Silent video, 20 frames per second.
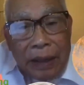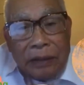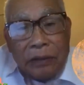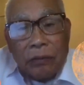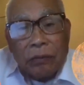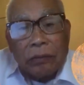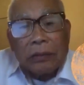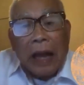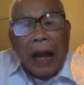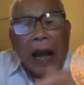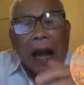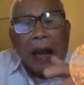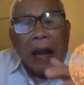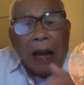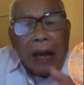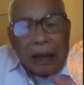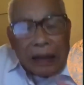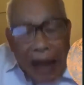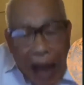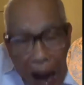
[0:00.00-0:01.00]
Chúng
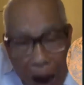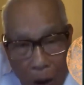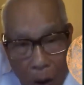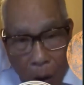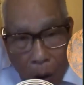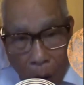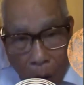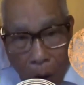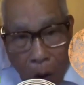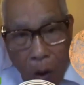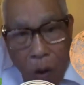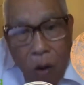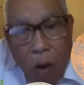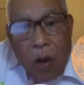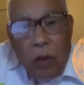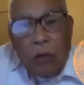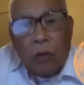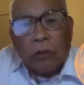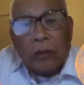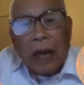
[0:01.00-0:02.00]
ta đào hố,
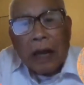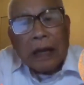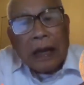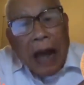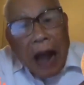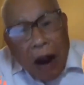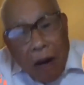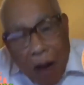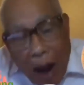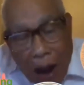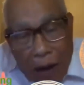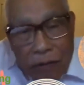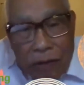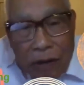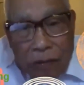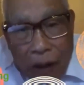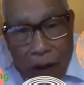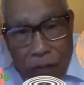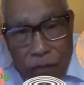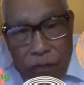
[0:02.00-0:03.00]
chúng ta đào hào
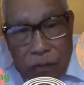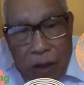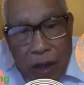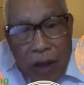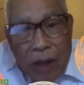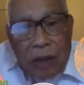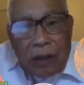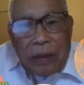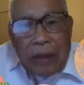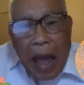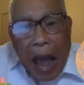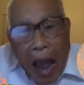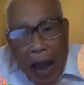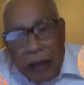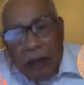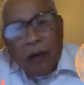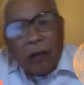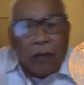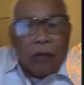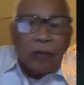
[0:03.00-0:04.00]
giao thông
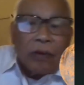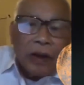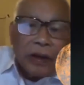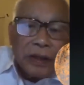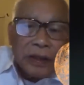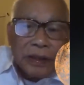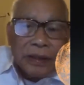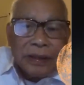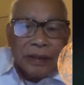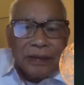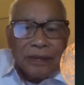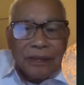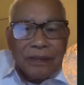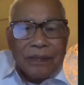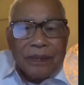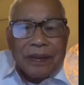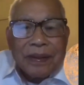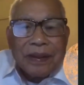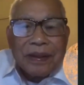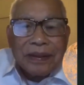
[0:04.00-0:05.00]
để cho chúng nó
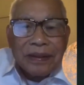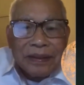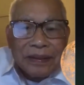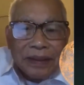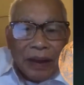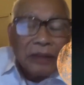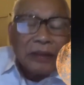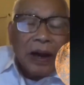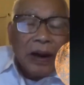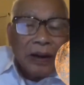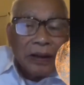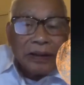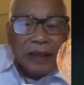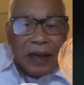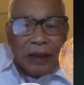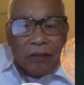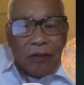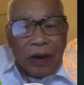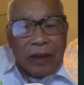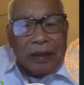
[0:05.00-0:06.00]
từ từ
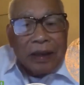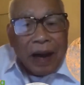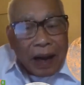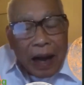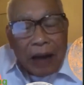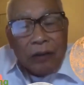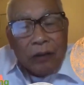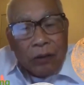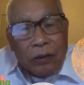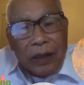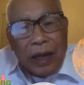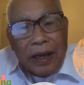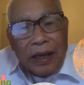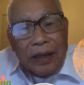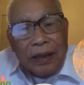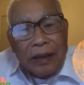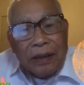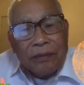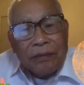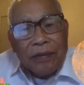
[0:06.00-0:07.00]
tiến quân ở các đô
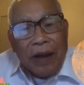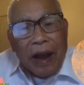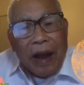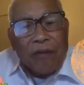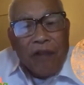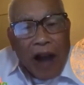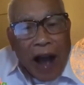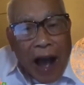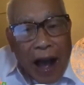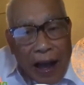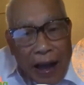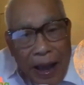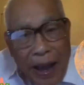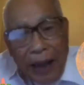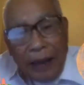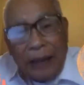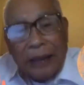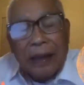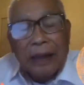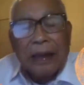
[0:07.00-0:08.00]
thị, và phá
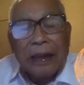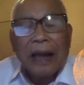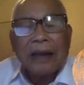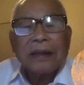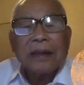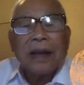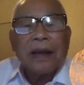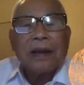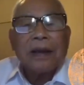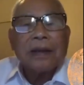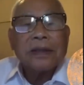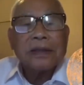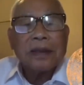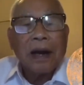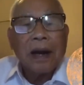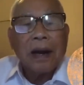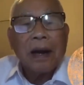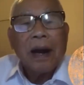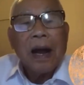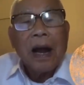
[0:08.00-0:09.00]
hết tất cả những cái cơ
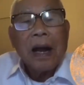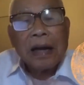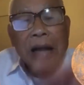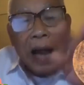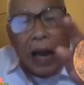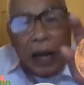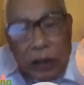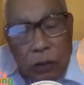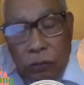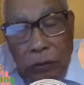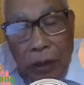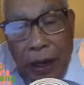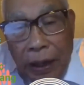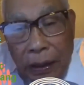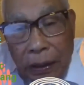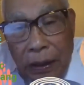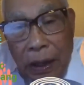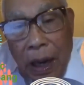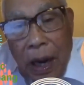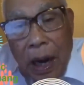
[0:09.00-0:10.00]
sở để chúng
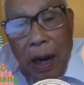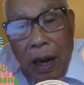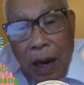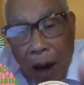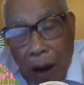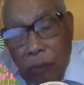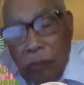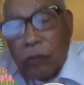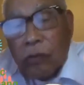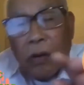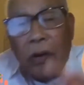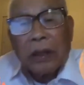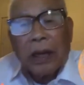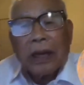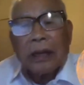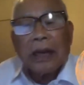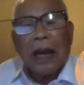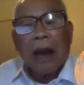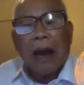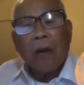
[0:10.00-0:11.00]
đến không có
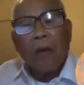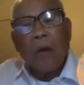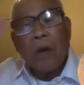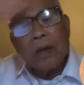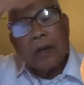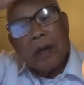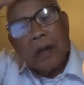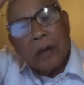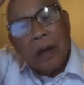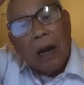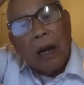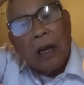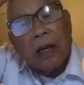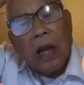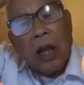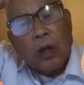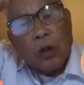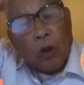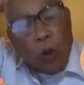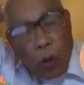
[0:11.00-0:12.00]
thể nào có những nơi
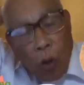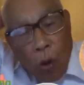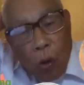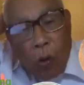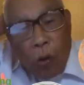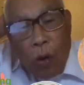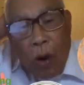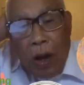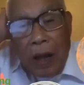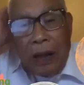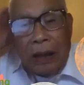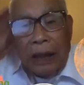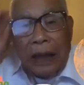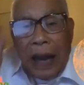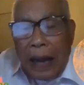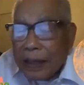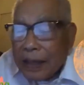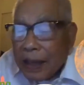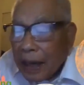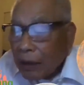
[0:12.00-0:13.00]
trú ngụ.
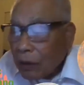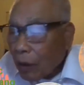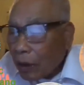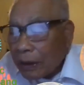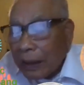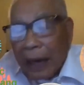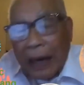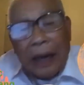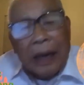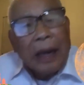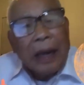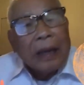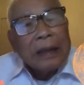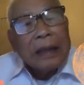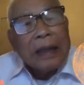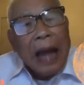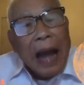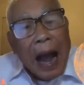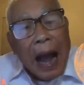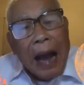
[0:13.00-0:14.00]
Cái chiến thuật này
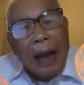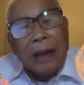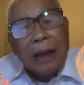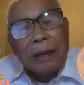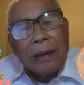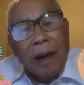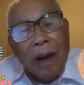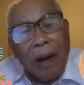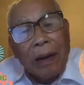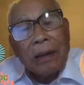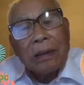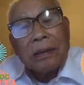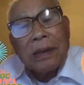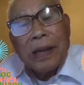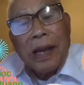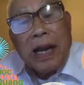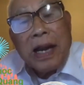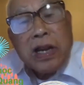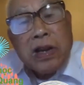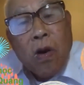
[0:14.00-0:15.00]
đã được
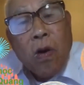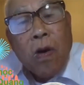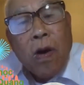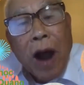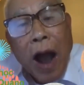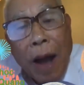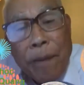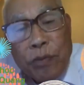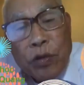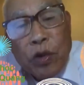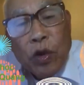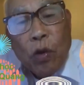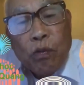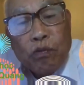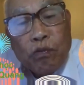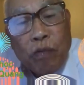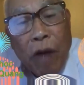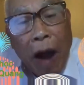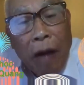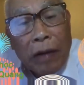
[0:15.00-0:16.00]
Liên Xô áp
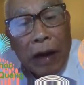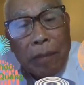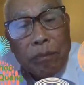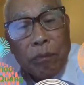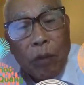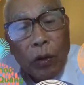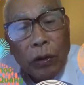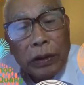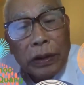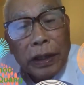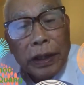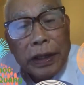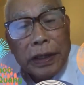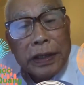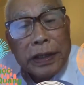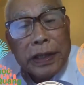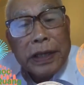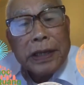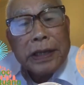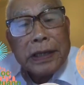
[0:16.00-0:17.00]
dụng vào năm một
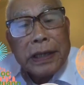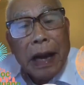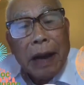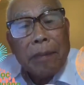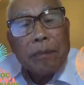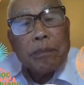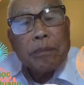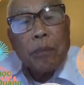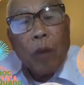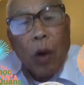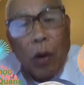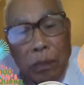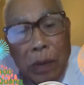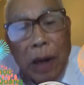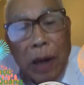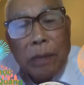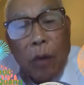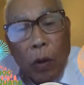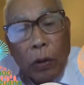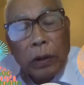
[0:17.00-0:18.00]
nghìn chín trăm bốn
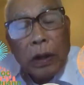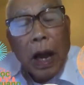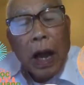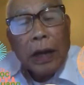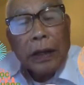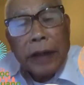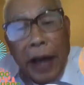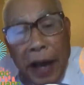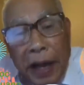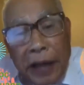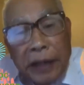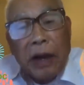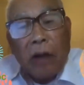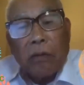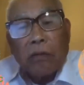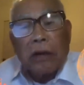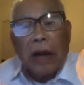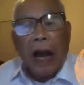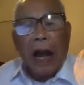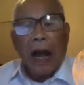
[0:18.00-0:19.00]
mươi mốt để
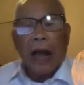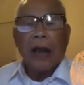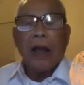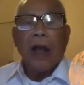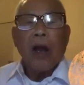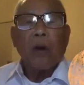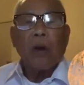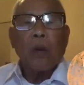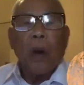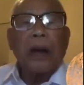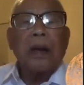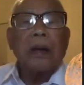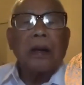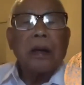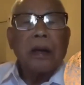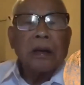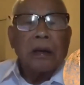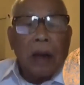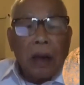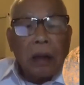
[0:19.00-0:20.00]
chống lại
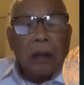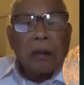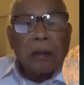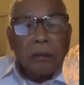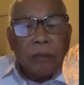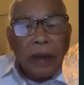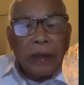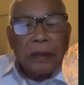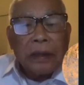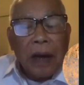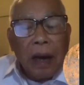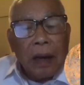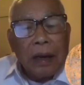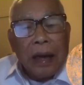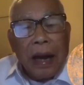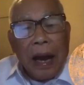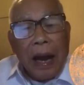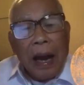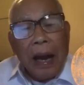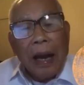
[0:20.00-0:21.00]
quân Đức, bây giờ
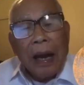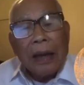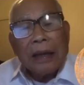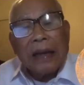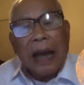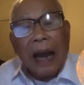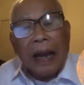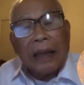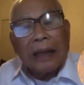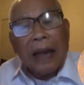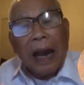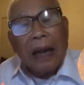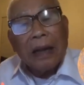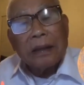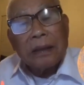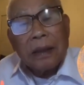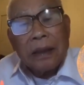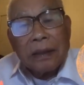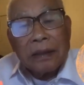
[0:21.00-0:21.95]
đã đại thắng